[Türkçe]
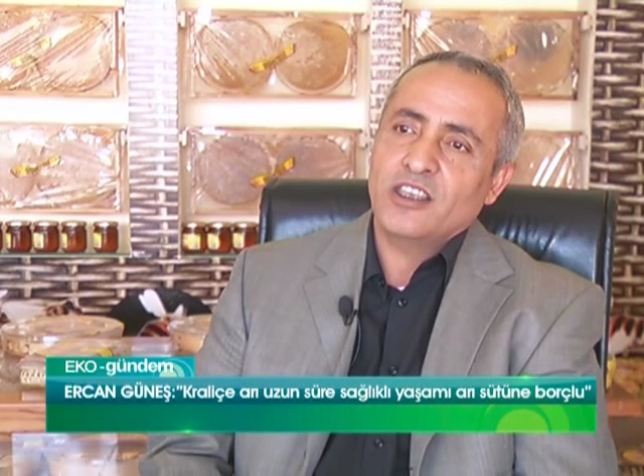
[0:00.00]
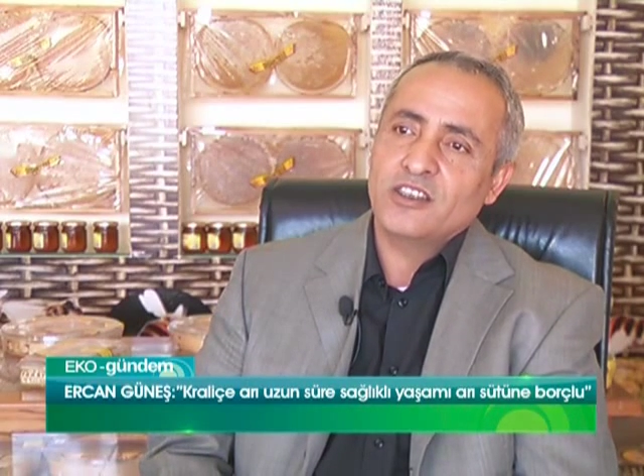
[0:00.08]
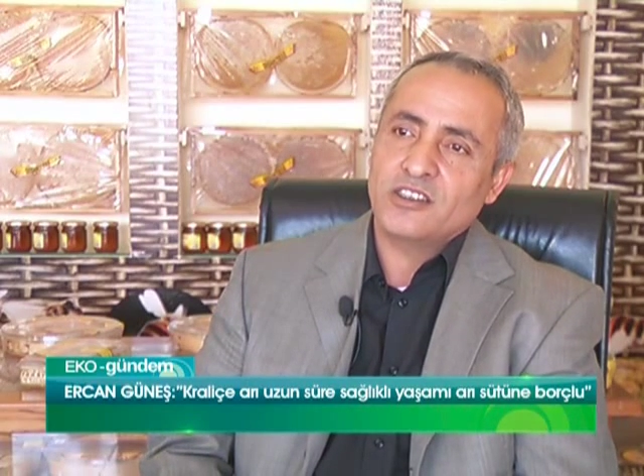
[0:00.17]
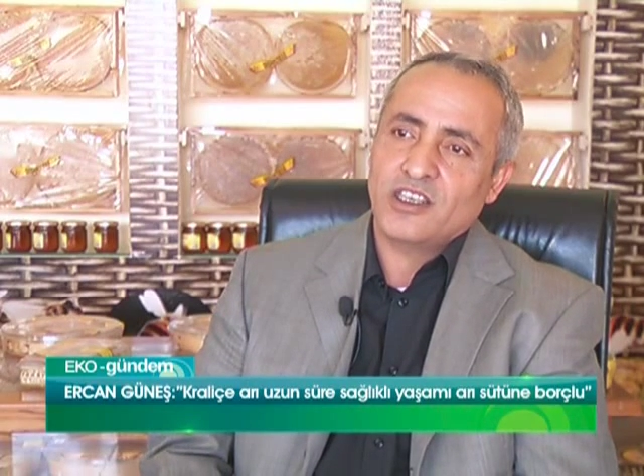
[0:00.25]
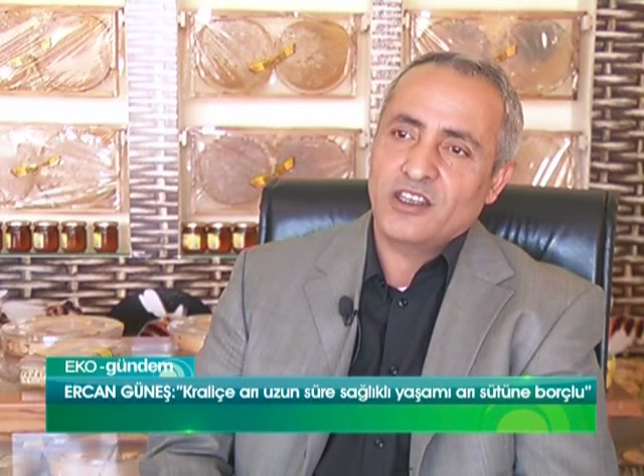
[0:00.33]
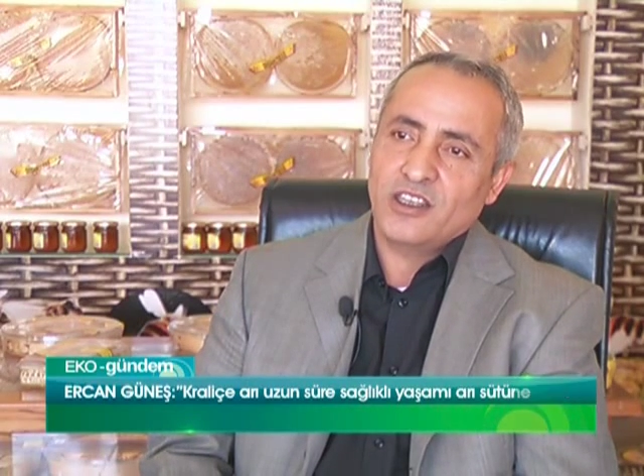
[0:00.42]

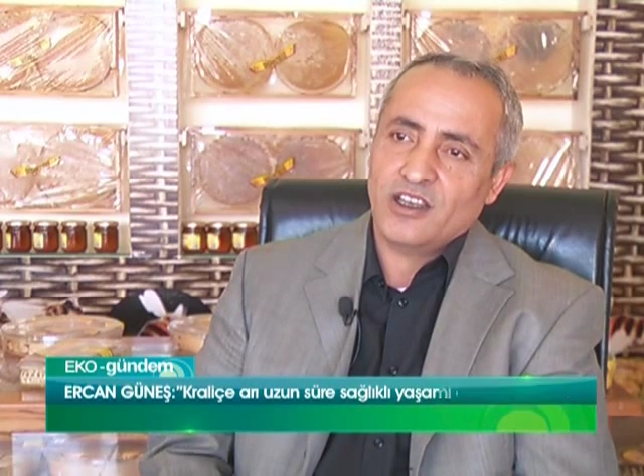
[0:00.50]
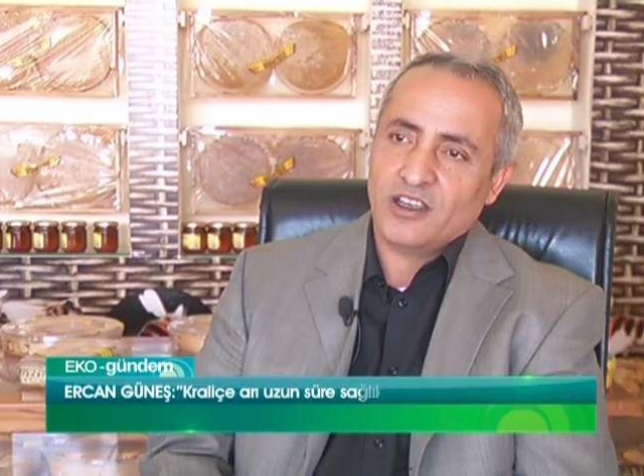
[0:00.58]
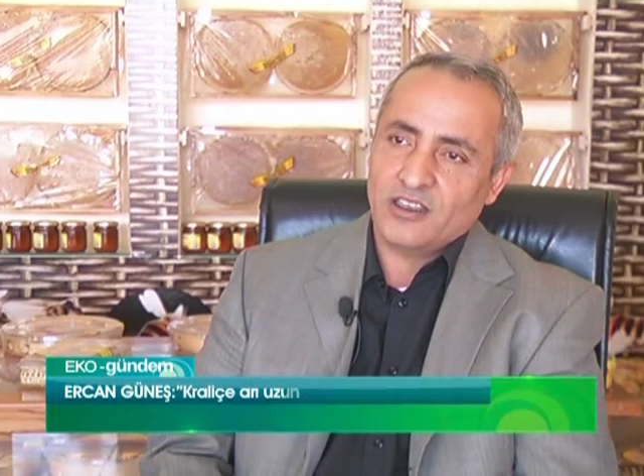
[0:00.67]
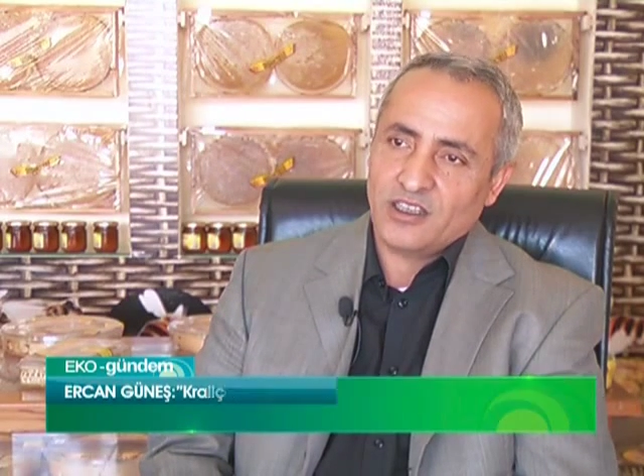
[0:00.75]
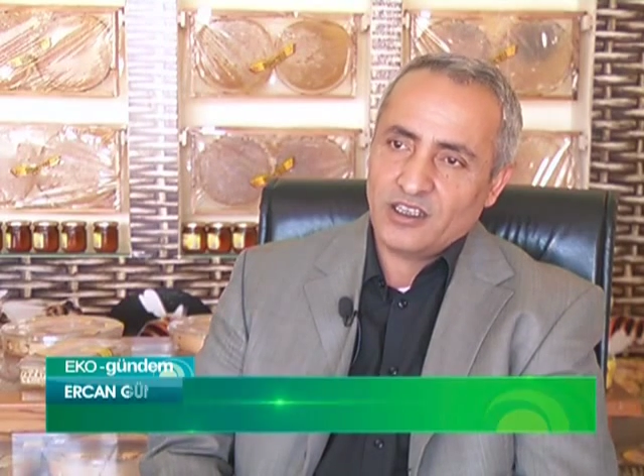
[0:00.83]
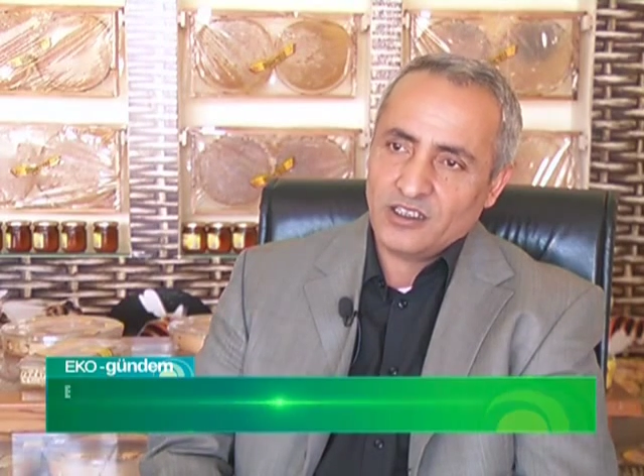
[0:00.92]
7 seneye
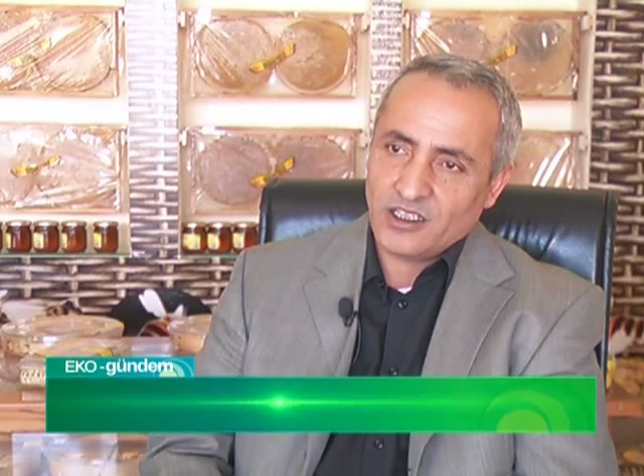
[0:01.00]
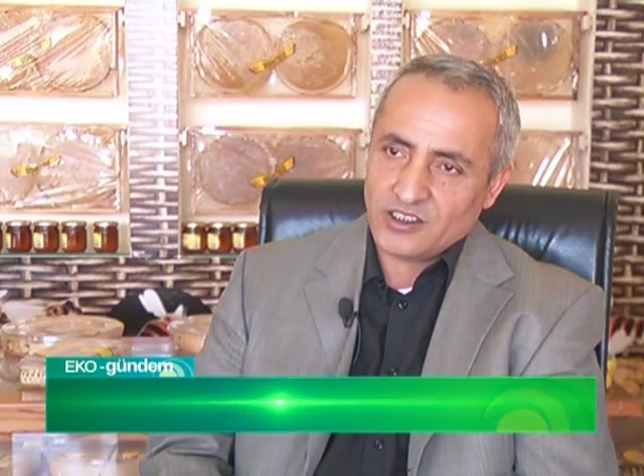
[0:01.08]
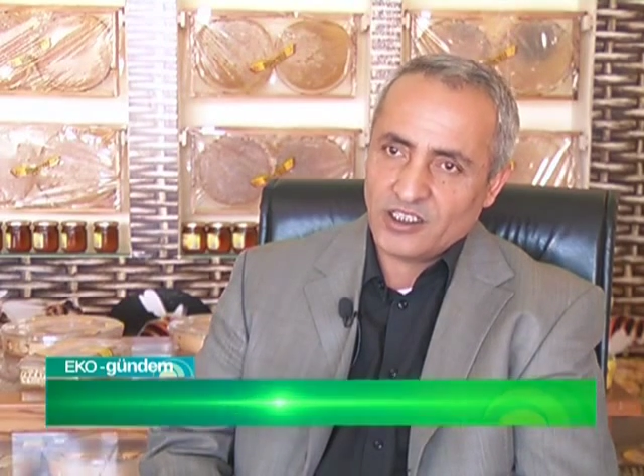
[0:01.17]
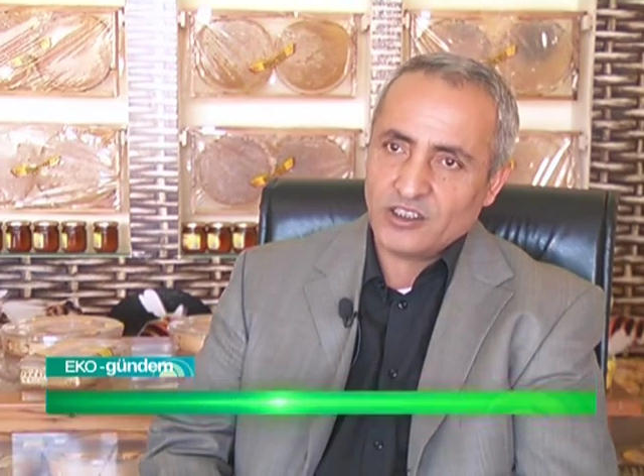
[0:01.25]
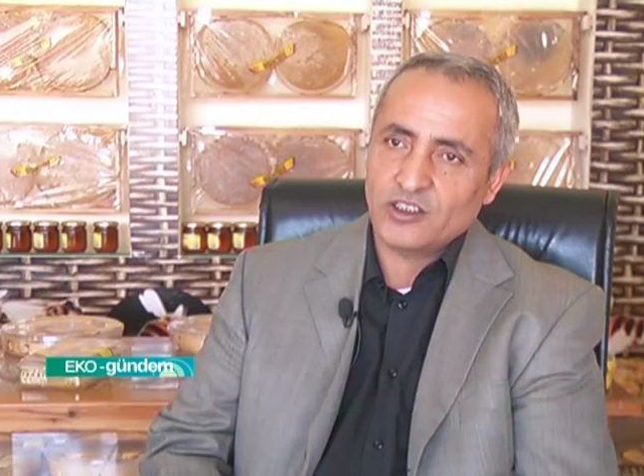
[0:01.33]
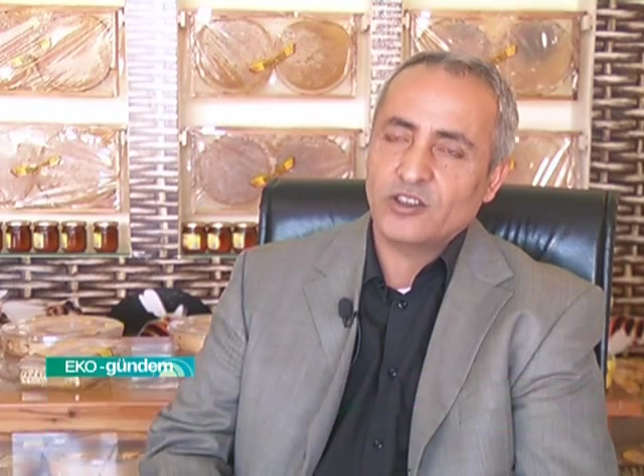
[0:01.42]
kadar
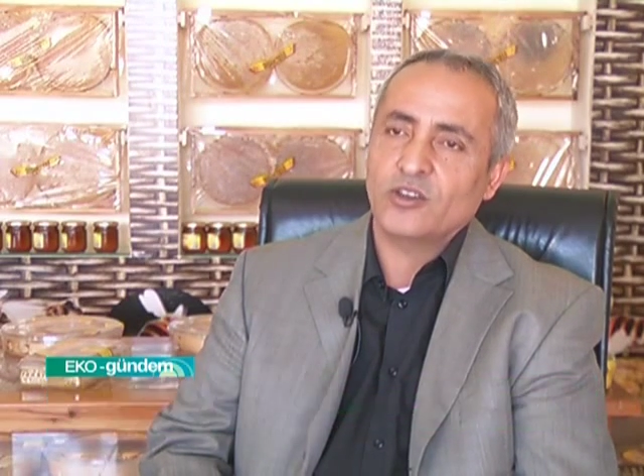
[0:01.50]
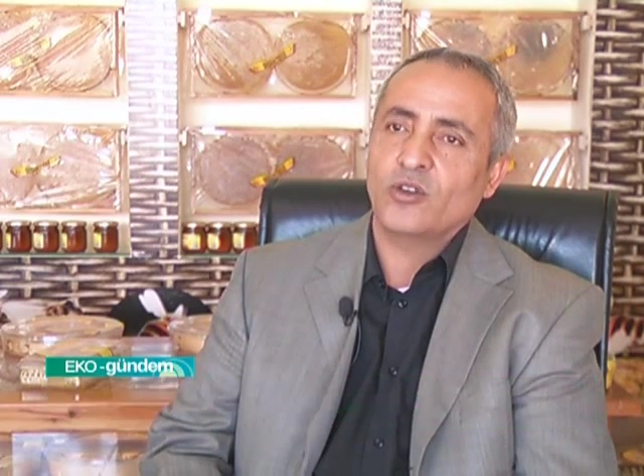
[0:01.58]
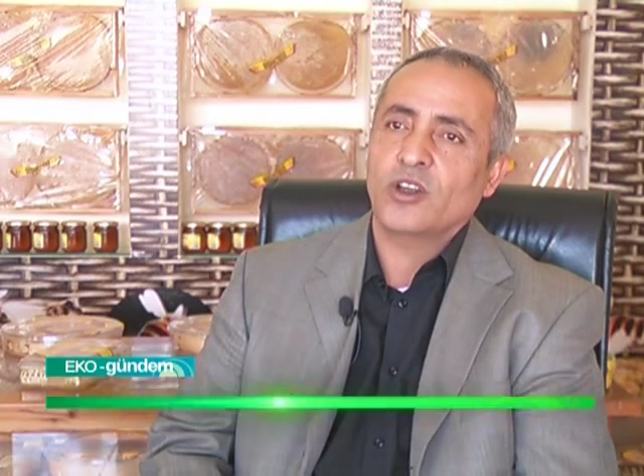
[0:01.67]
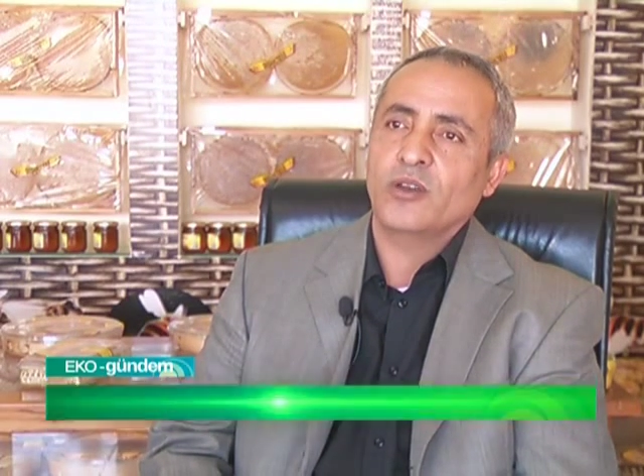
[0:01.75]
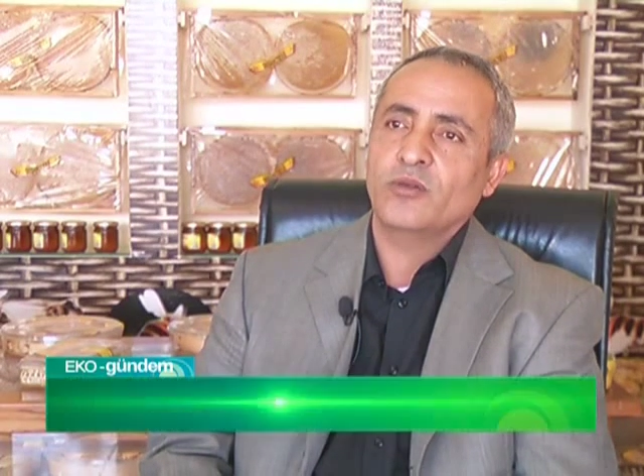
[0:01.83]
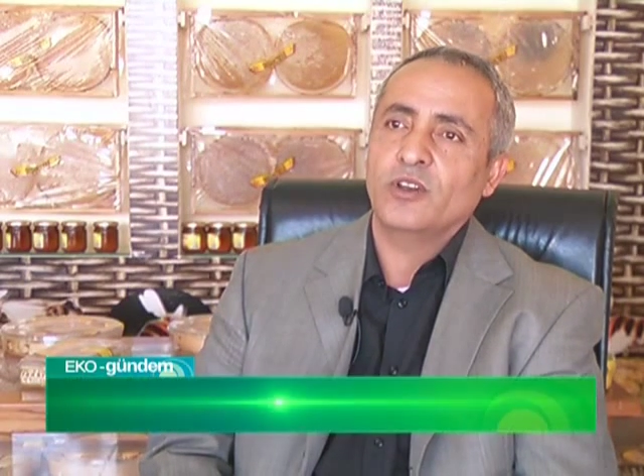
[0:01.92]
yaşadığı
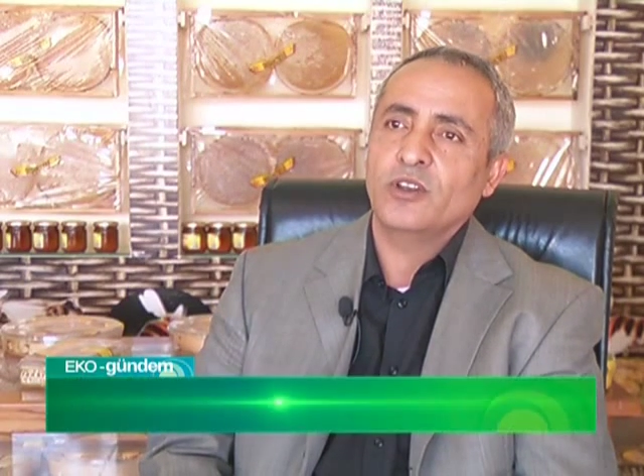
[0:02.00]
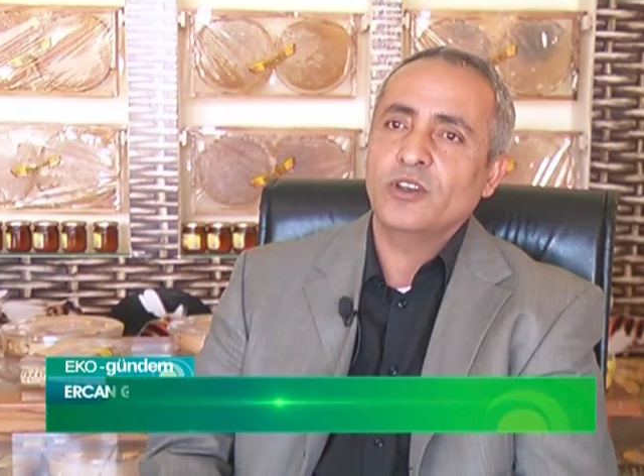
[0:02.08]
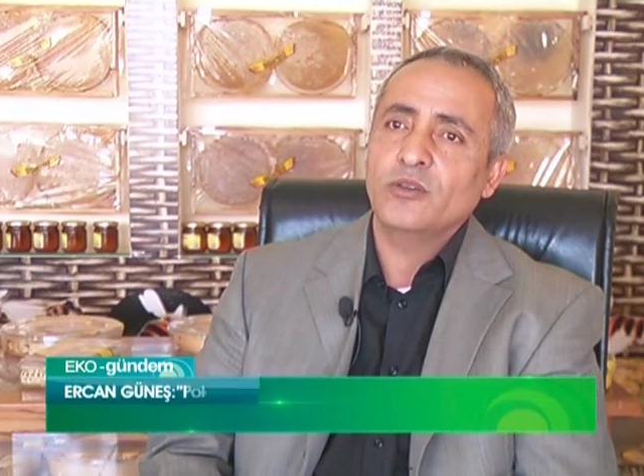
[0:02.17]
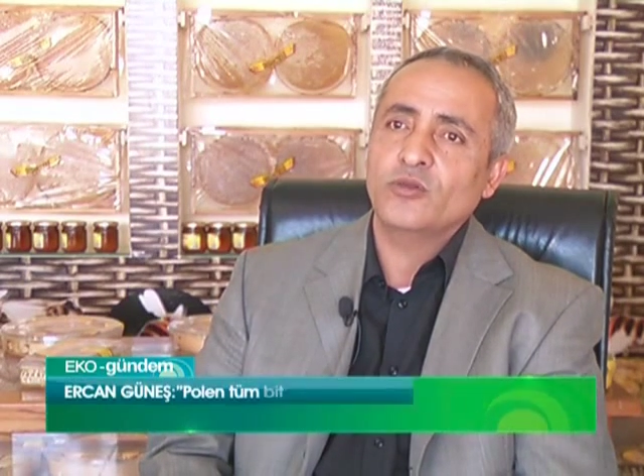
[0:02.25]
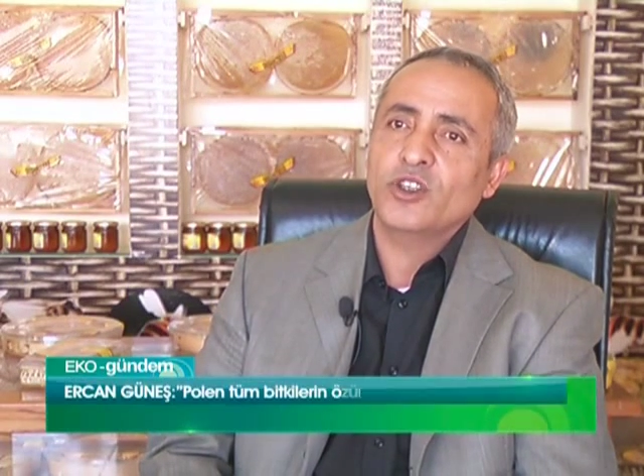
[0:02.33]
olabiliyor.